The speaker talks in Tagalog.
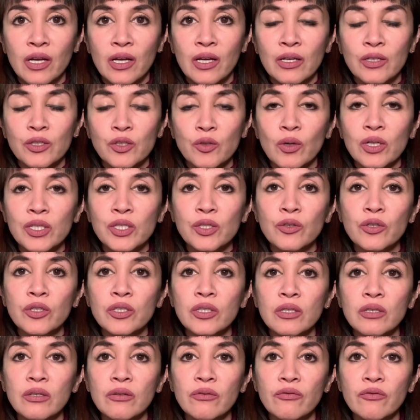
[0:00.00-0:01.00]
So
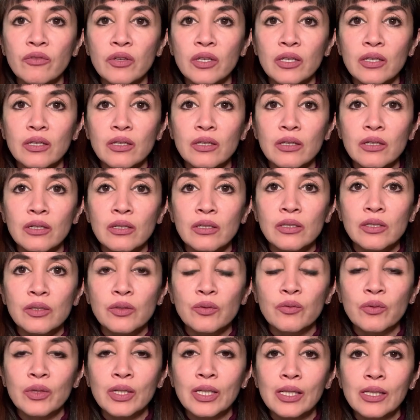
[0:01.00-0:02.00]
assertive
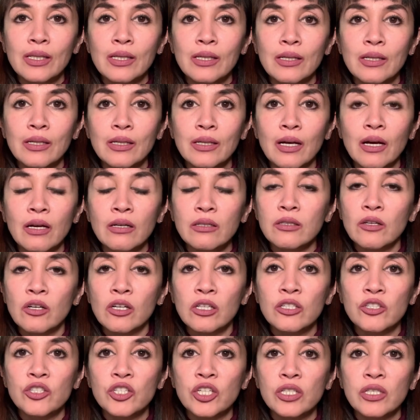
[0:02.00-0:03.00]
is really
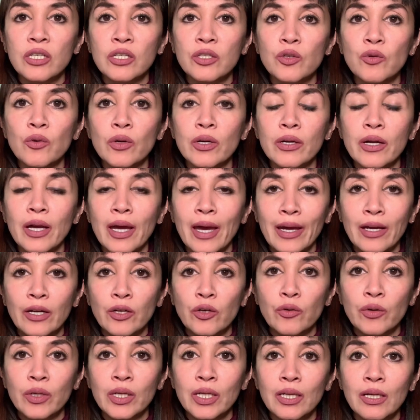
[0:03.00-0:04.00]
acknowledging that you are
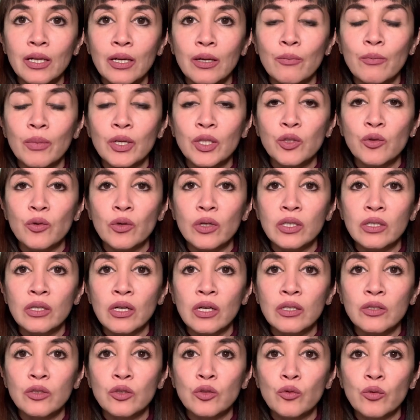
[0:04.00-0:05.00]
angry, but you are
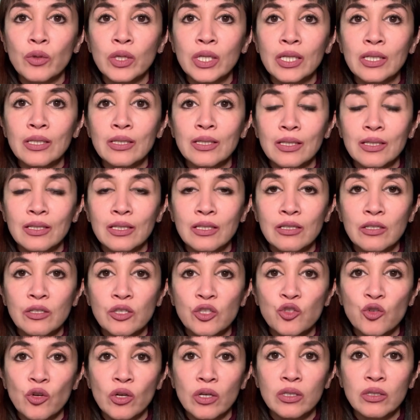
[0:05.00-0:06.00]
not doing it in a
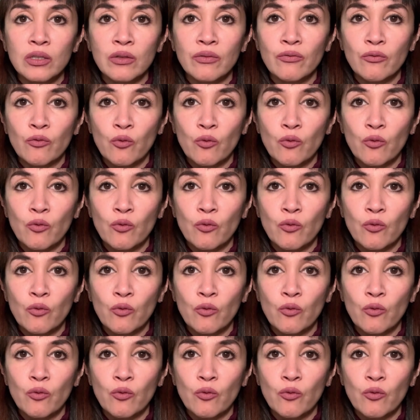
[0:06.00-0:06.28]
destructive